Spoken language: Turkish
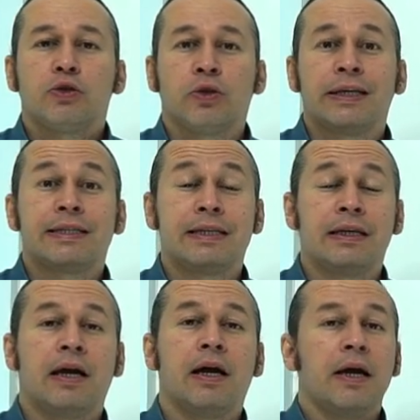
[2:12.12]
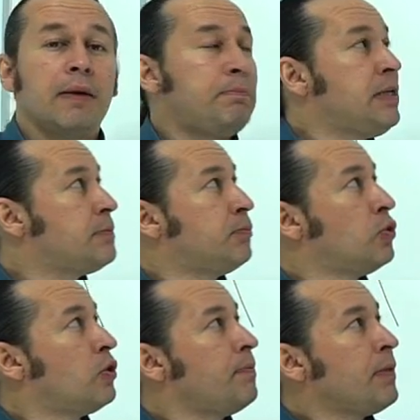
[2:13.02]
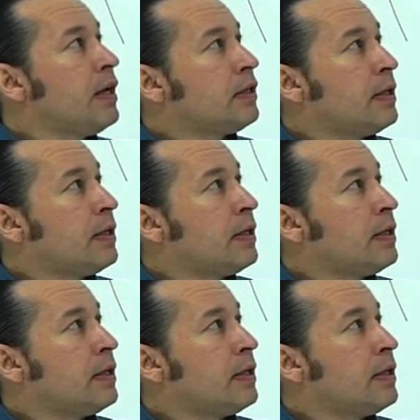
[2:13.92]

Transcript: dolayısıyla biz bunu